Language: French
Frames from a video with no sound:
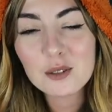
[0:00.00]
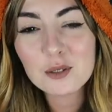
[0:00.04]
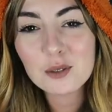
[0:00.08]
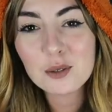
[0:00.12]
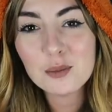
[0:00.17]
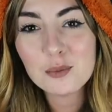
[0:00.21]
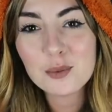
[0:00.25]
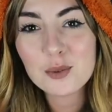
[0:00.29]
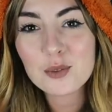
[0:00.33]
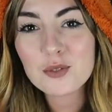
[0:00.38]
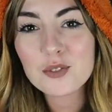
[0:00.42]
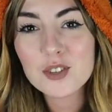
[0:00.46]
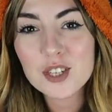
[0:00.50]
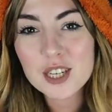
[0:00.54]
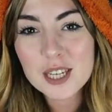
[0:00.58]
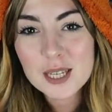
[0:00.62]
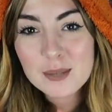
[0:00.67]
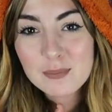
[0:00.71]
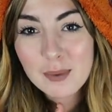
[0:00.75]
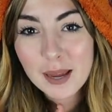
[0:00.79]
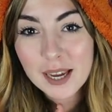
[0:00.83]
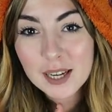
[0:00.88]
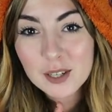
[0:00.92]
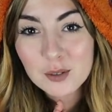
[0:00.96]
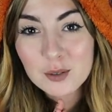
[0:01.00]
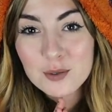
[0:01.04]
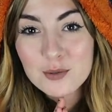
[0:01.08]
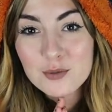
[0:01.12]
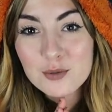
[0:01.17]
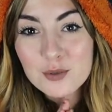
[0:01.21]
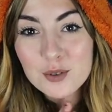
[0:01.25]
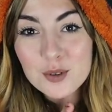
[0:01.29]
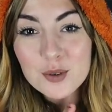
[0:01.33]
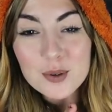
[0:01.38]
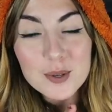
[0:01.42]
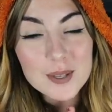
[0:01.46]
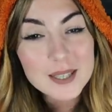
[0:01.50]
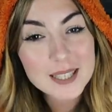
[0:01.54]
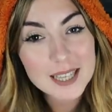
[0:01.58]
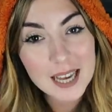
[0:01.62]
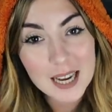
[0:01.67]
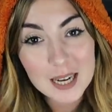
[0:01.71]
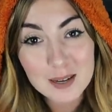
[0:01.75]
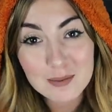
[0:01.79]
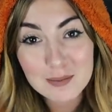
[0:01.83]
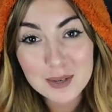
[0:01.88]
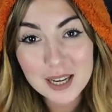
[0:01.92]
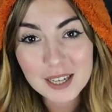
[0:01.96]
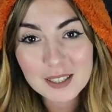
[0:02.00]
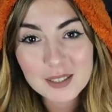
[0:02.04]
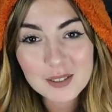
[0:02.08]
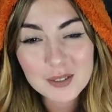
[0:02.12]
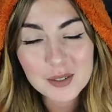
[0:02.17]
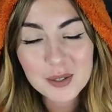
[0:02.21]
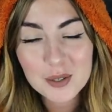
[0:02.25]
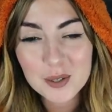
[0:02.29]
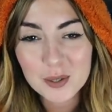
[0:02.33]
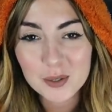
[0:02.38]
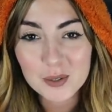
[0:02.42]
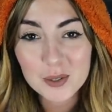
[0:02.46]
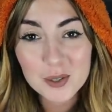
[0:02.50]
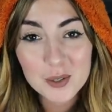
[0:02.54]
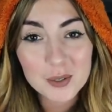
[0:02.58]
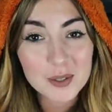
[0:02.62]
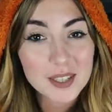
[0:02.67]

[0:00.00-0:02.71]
tout le monde, j'espère que vous allez bien. Aujourd'hui, je